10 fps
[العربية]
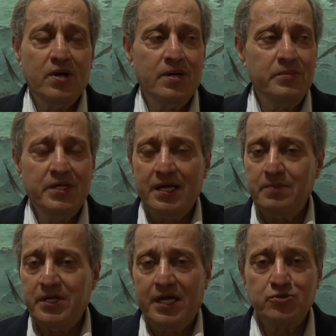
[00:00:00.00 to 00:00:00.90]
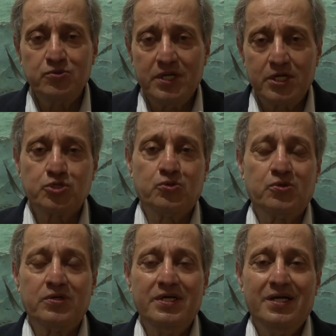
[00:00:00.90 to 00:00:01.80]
ومن حيث لا نشعر